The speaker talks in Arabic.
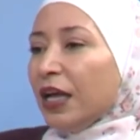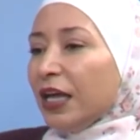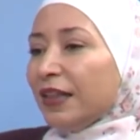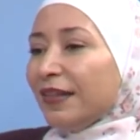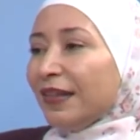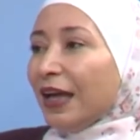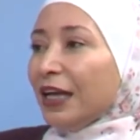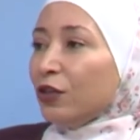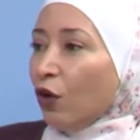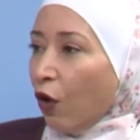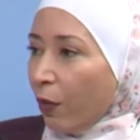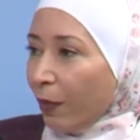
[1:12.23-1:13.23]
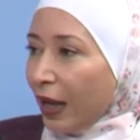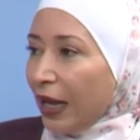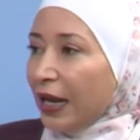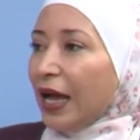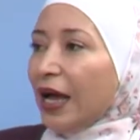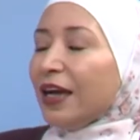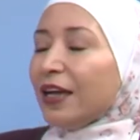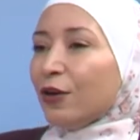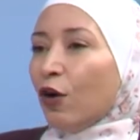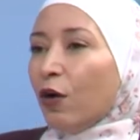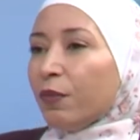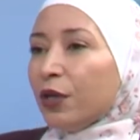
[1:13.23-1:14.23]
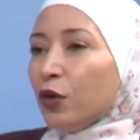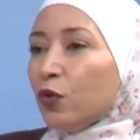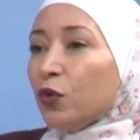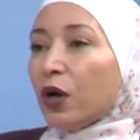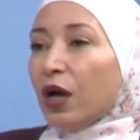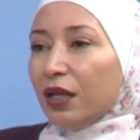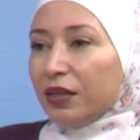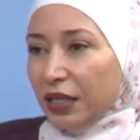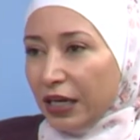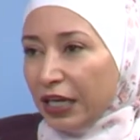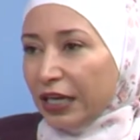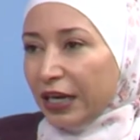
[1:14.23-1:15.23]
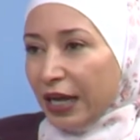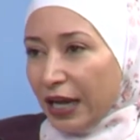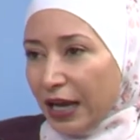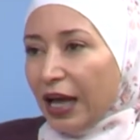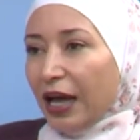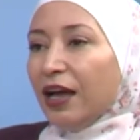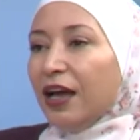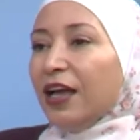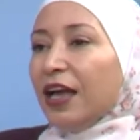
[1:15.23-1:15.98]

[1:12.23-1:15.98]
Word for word: نساعدهم على انهم يكونوا قادرين على